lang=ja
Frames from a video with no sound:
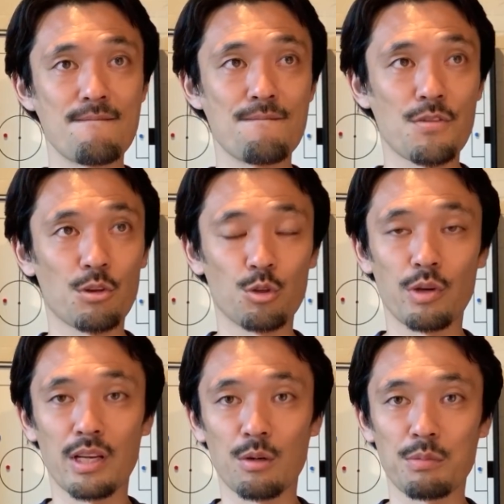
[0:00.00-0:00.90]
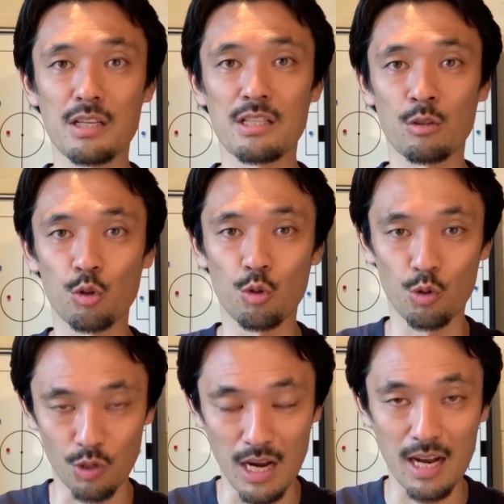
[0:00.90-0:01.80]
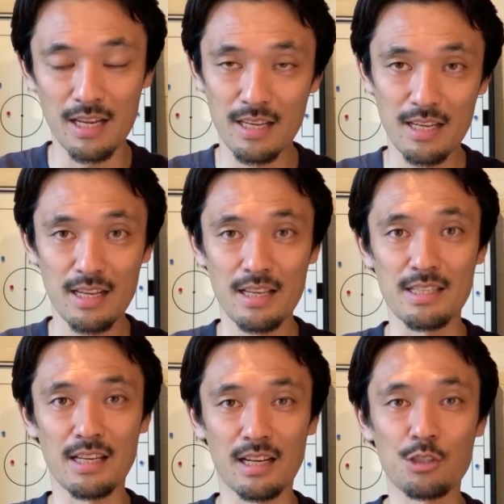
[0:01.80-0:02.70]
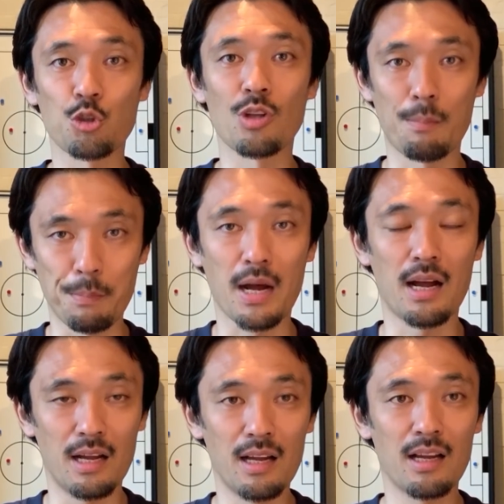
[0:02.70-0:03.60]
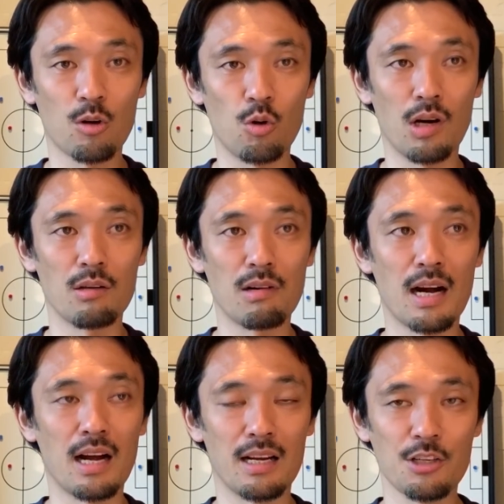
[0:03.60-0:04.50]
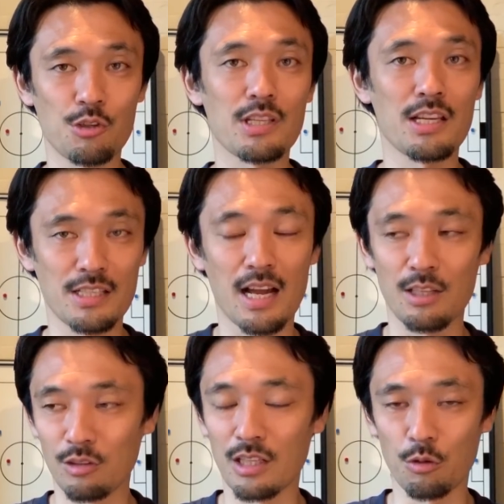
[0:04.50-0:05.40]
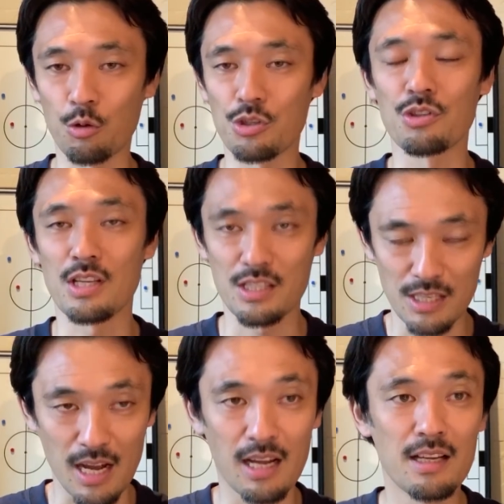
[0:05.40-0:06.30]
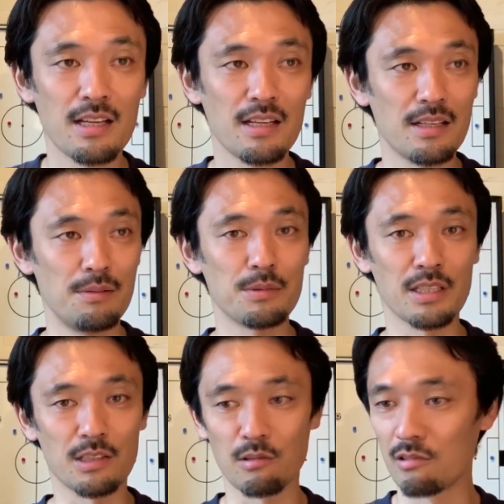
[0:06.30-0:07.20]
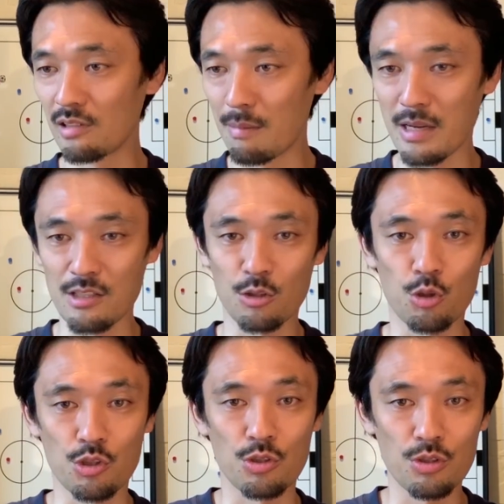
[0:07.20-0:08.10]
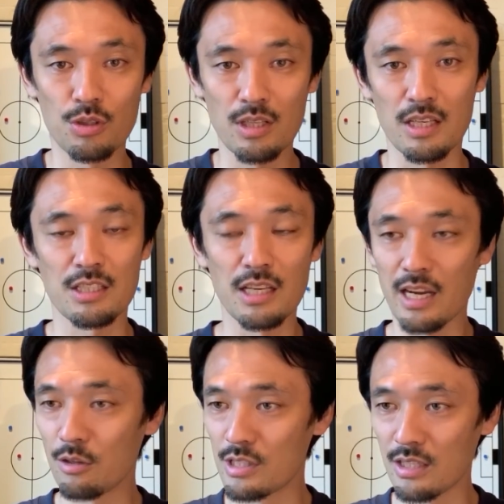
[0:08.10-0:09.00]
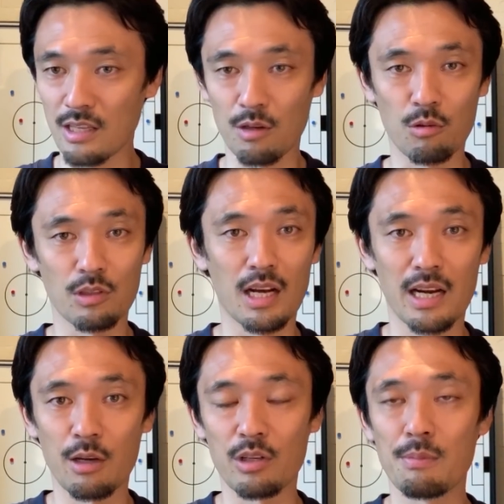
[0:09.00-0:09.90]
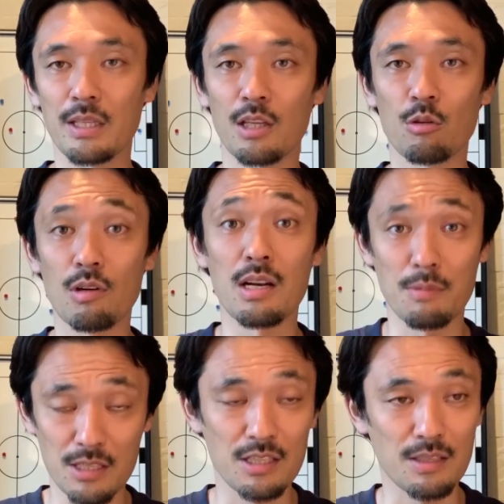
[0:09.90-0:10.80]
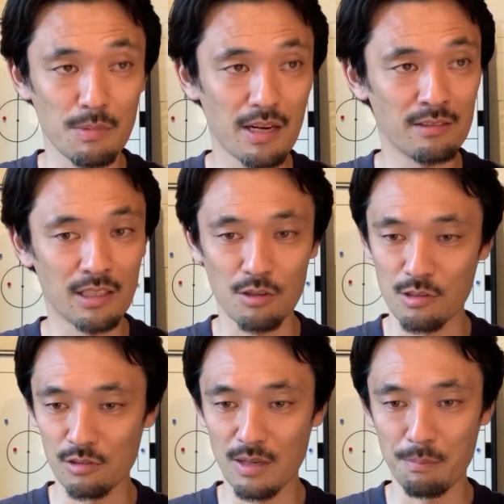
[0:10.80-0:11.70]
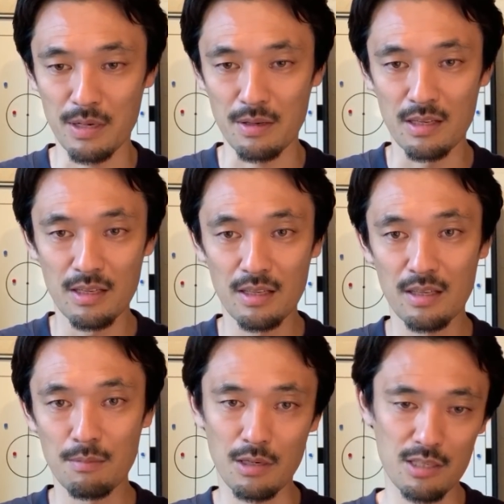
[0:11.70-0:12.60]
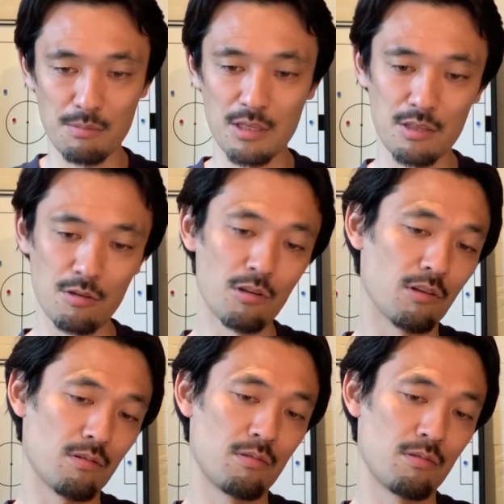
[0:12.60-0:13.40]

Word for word: うんその上でのプレッシングのところが前半が中途半端後半は修正したどんなところ修正したみたいなところがまず一つ試合の全体のこう流れを決めたところはありますしバイエルンだとするとやっぱり、まあ、キミヒを